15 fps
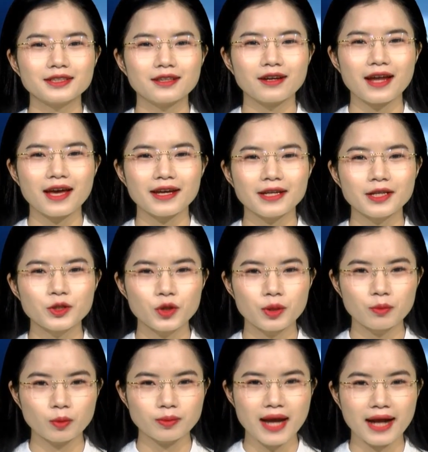Tới đây,
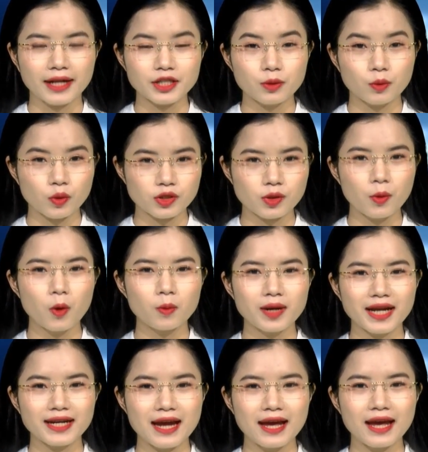chuyên mục Đảng trong cuộc sống hôm
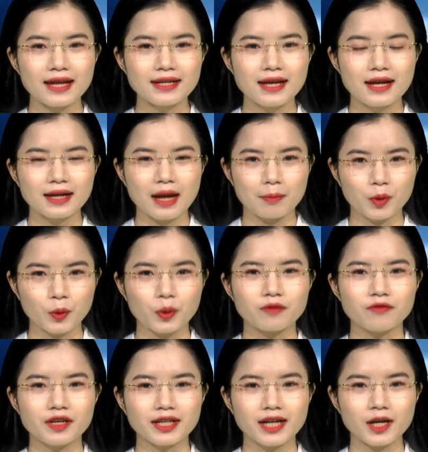nay đã hết. Cảm ơn
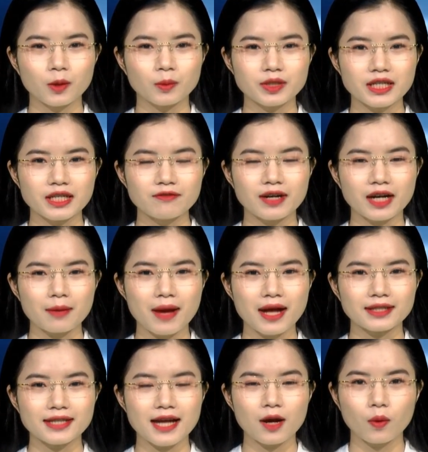quý vị, các đồng chí và các
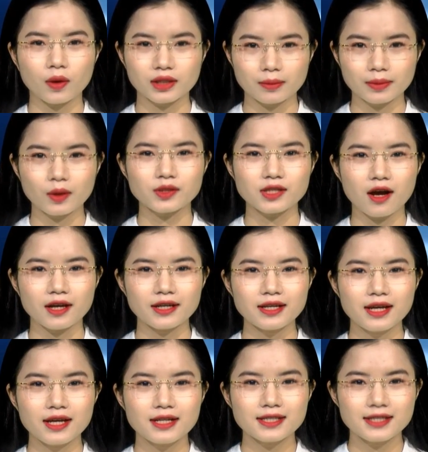bạn đã quan tâm theo dõi.
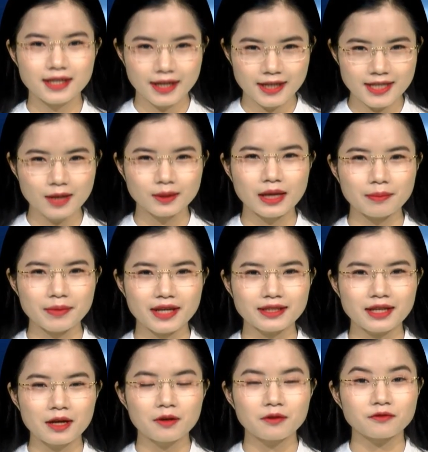Xin kính chào tạm
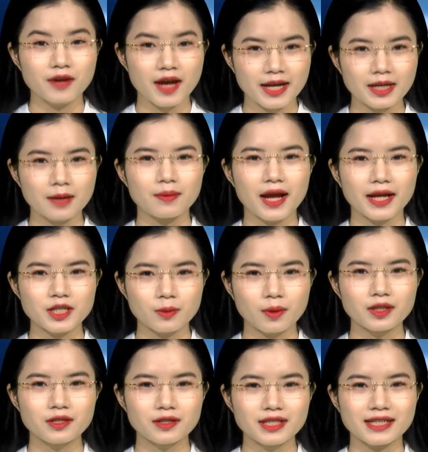biệt và hẹn gặp lại trong
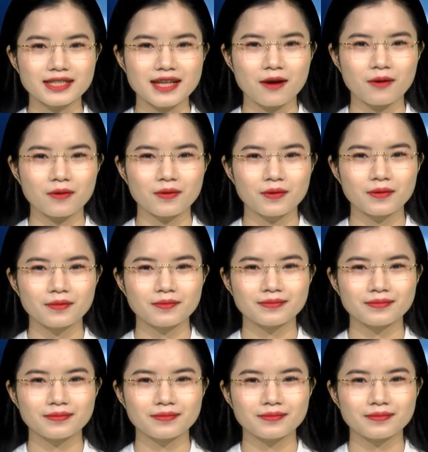các chương trình sau.